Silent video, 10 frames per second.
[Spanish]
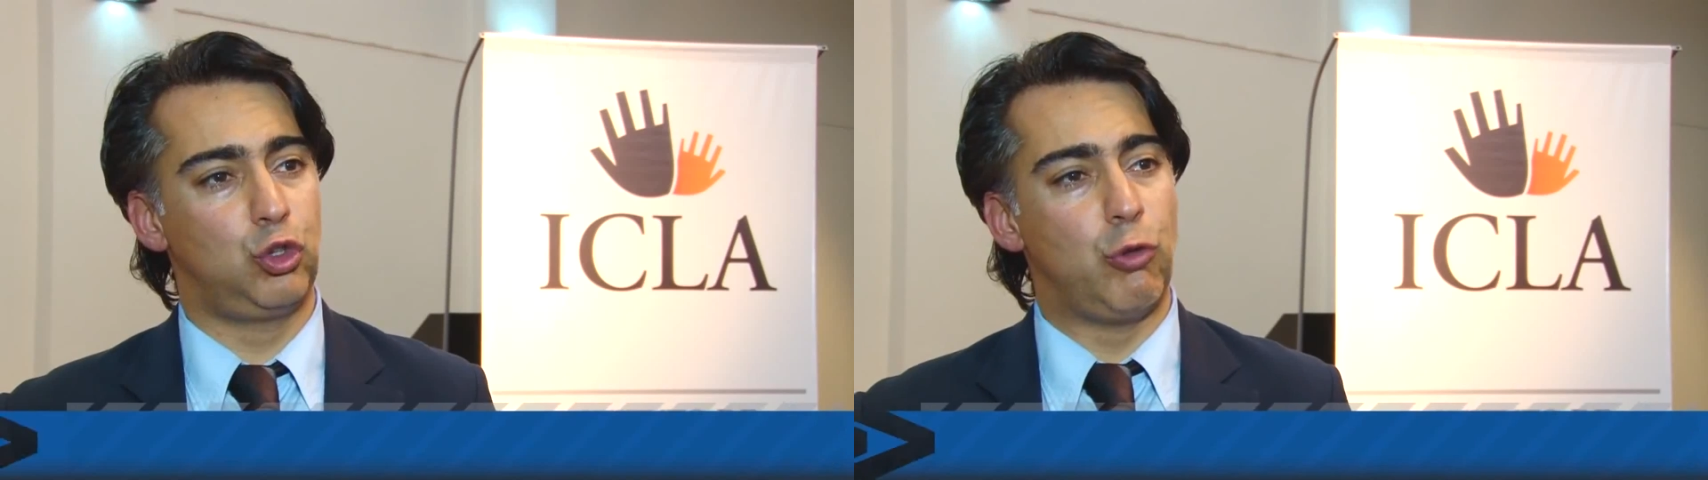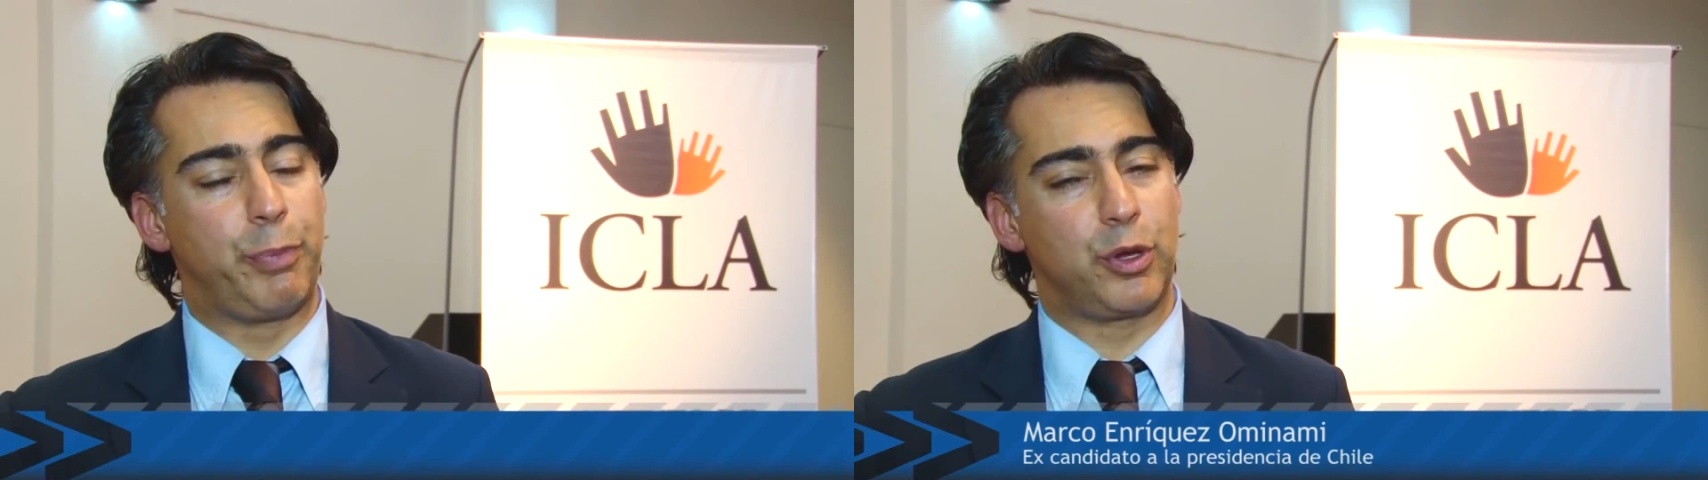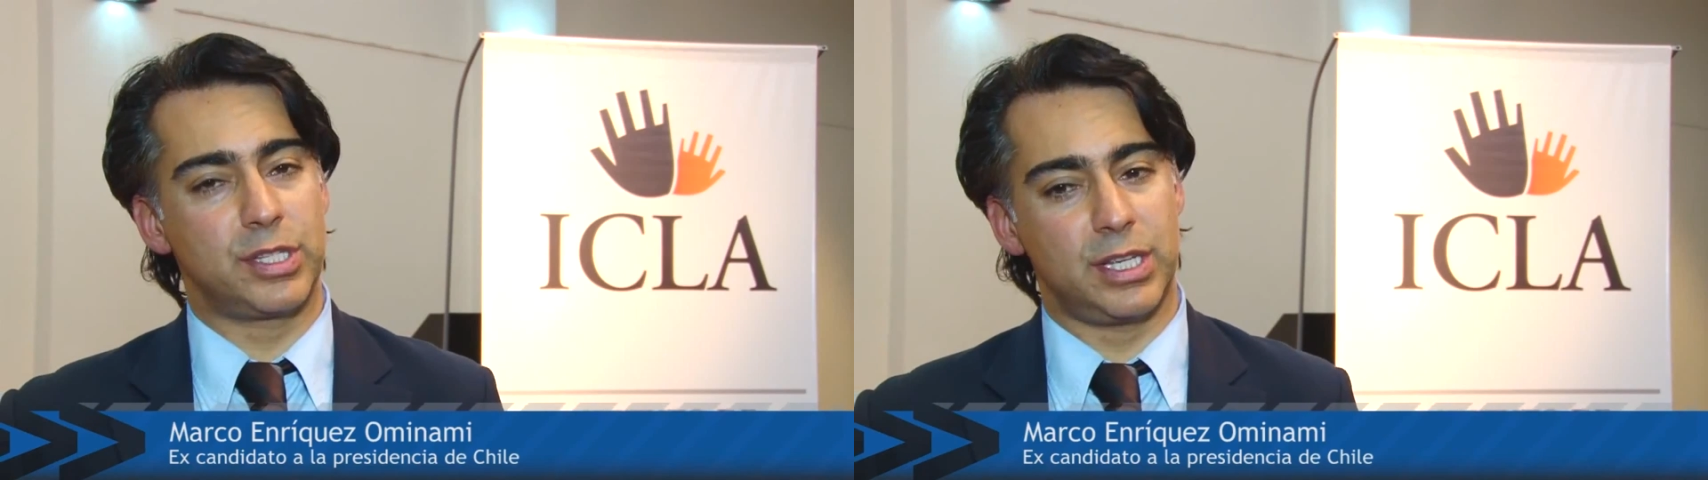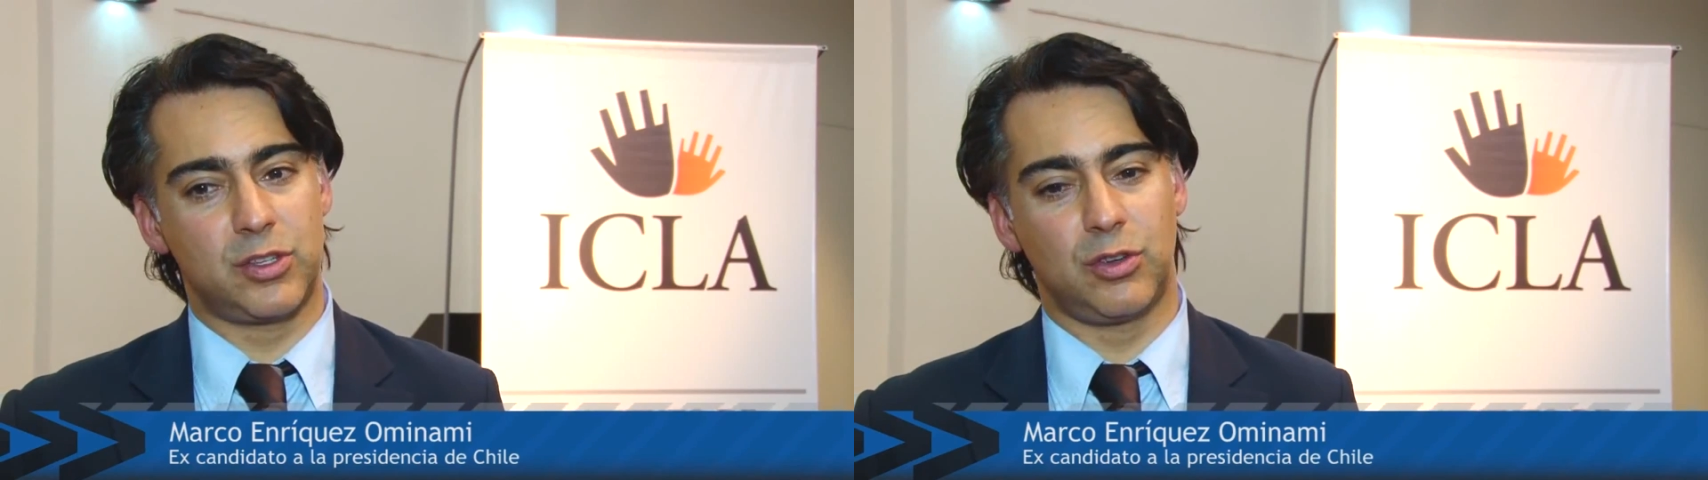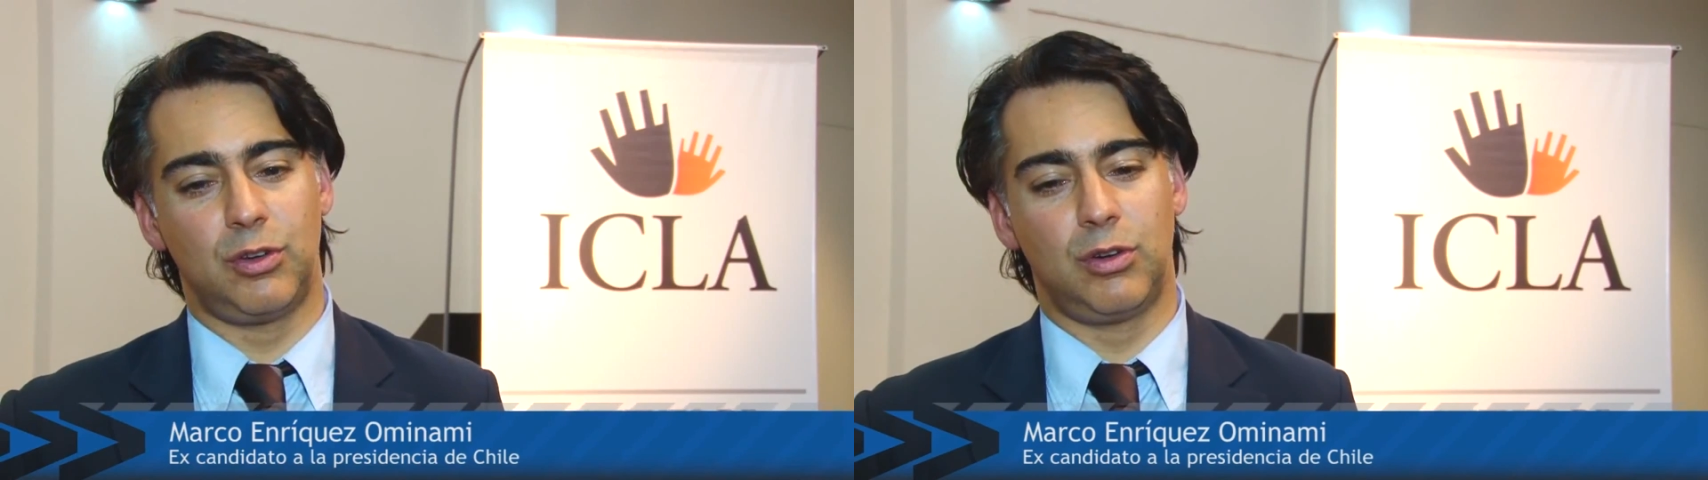de un
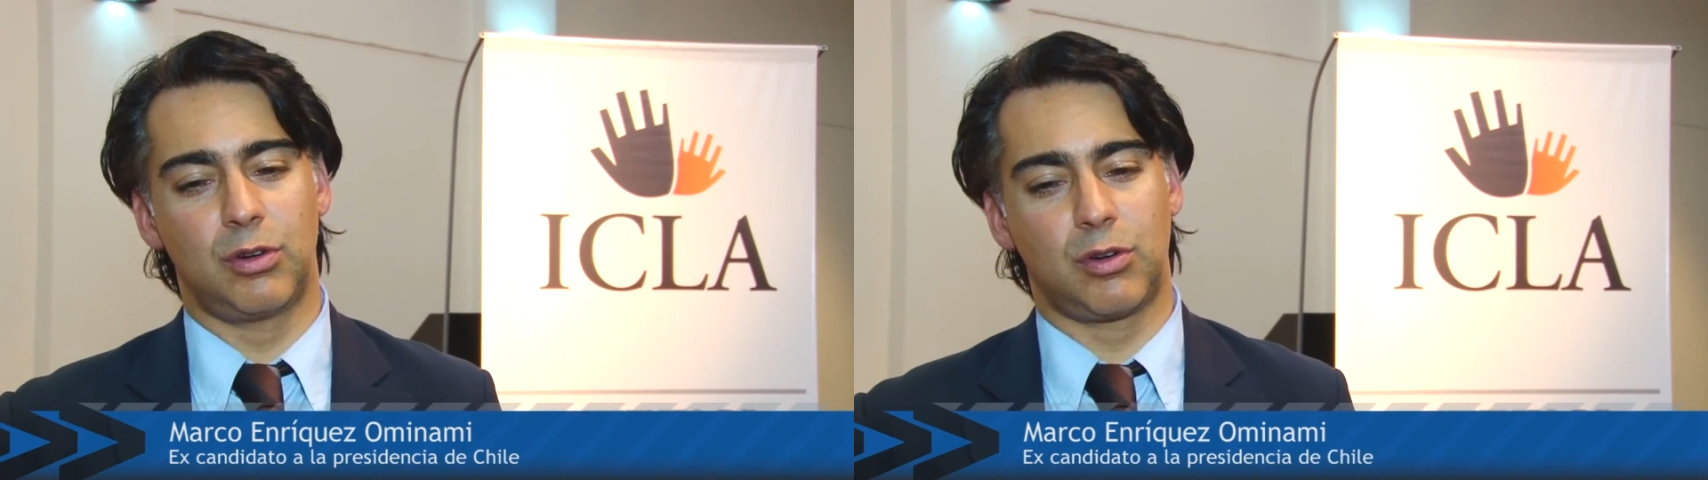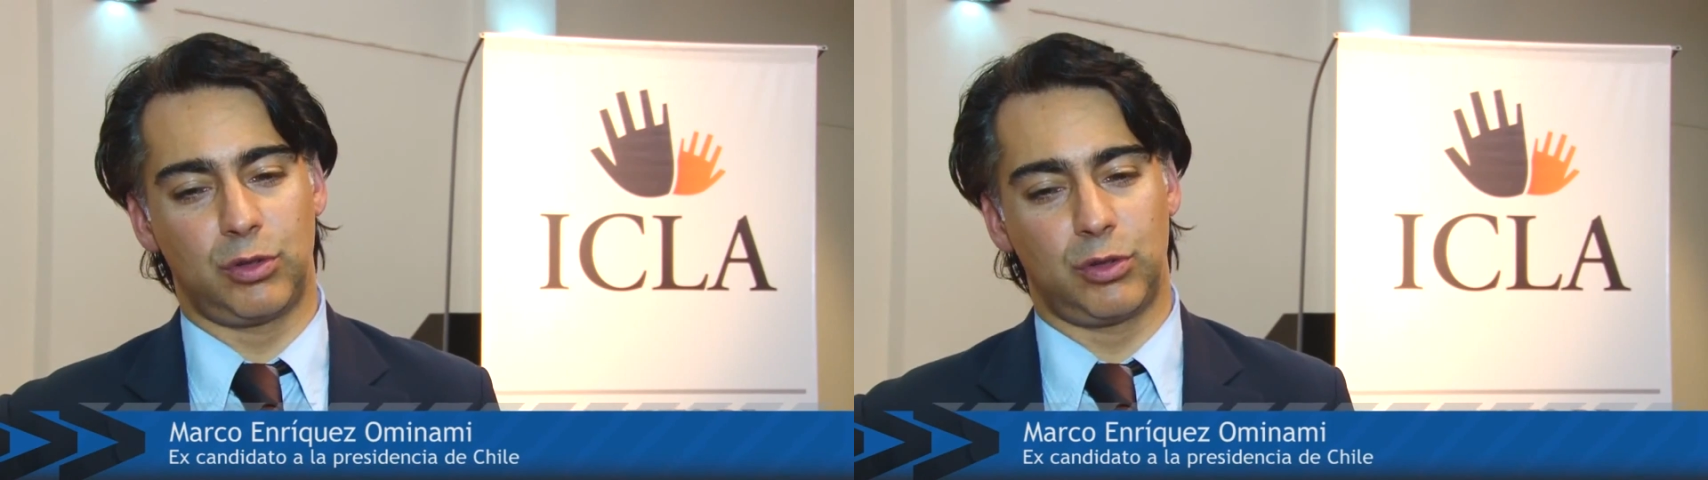proceso